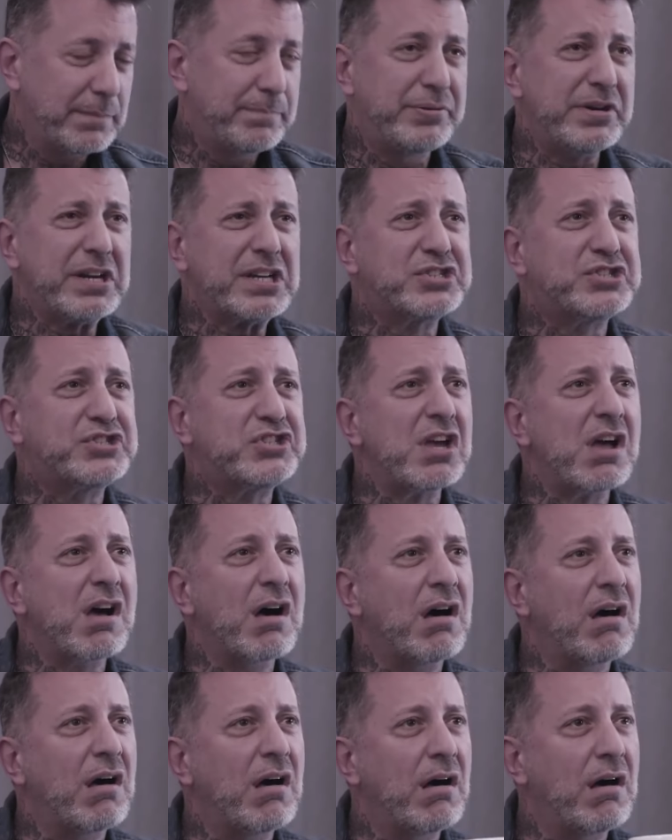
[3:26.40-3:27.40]

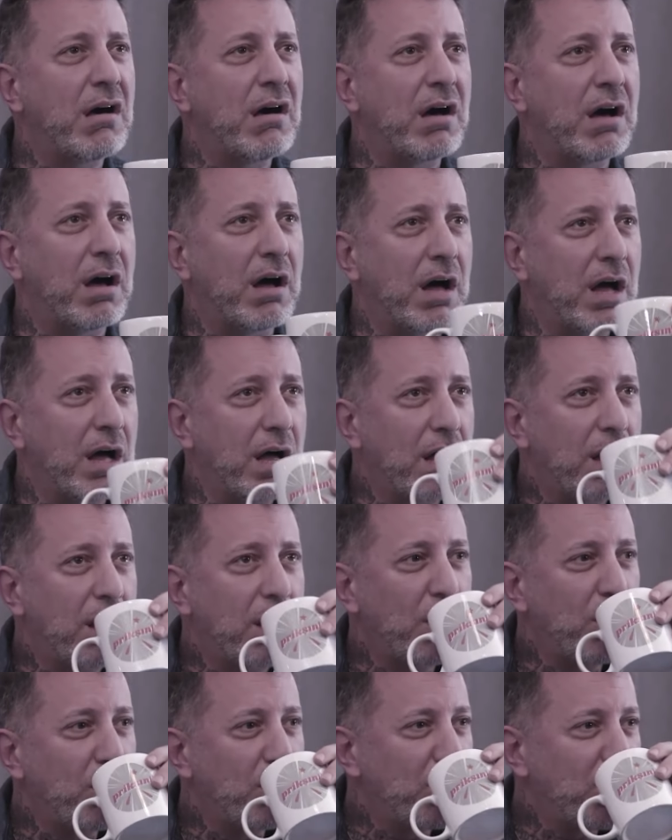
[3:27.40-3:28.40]
Picture!
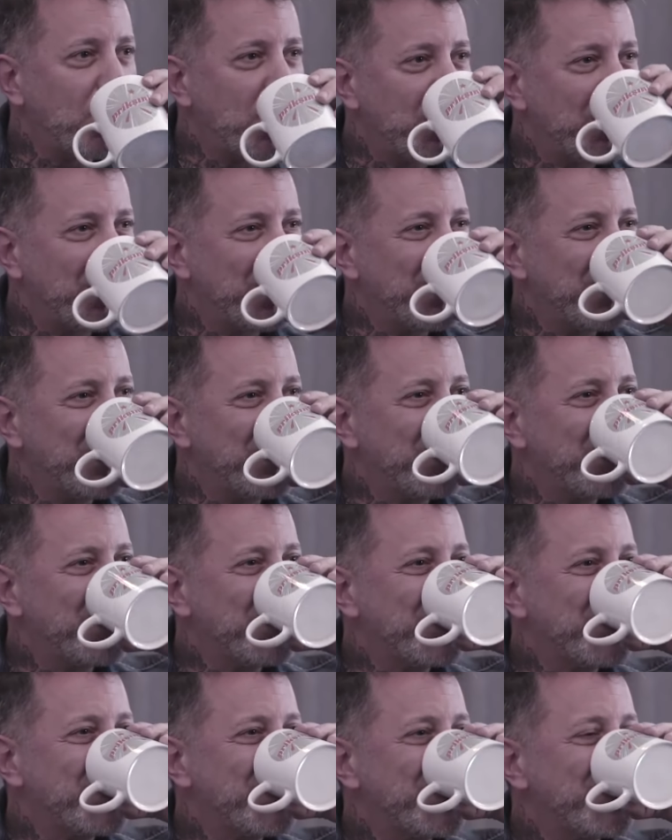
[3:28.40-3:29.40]

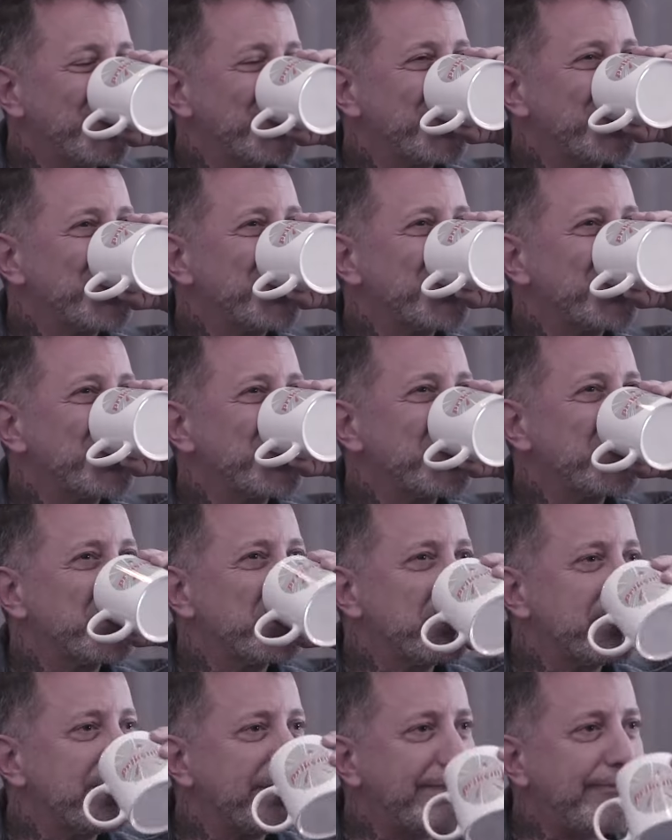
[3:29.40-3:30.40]
Hiç bu kadar çok
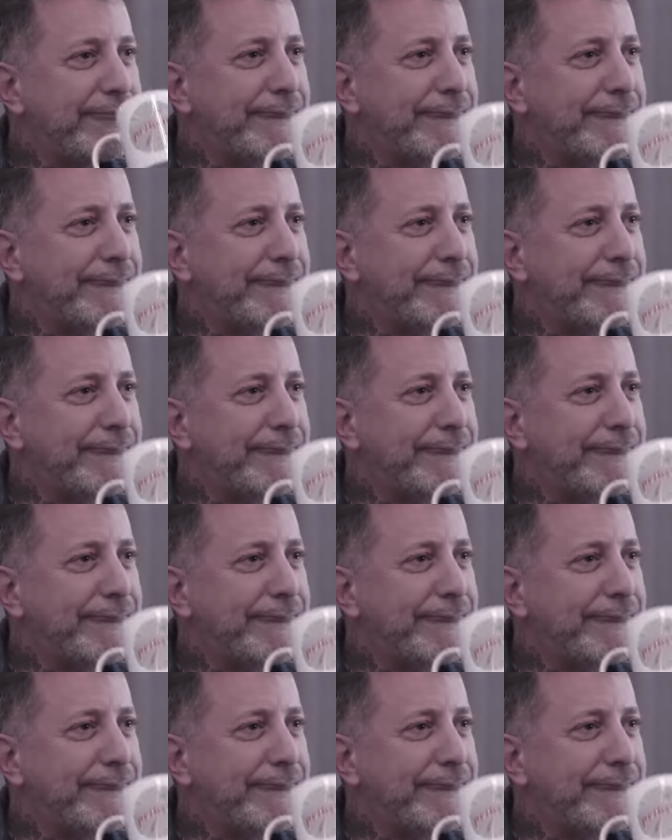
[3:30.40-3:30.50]
friction